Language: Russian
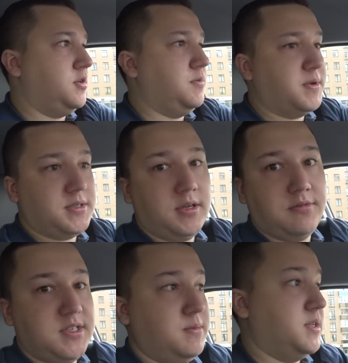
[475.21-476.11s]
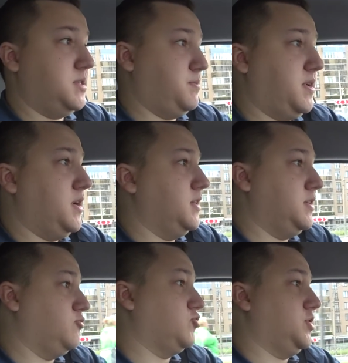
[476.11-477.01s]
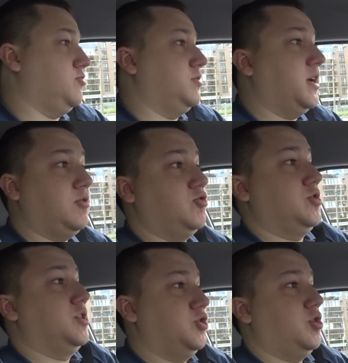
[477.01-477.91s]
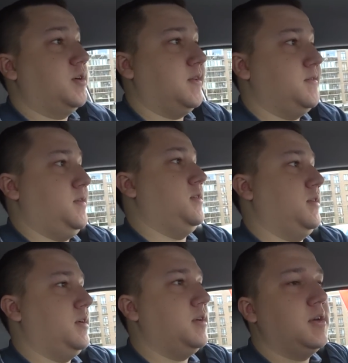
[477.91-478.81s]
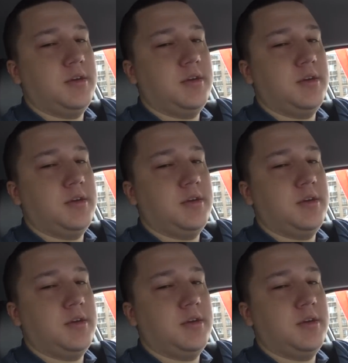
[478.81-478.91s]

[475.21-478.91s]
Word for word: и поставил 18,5 уже, куда уже еще холоднее, да?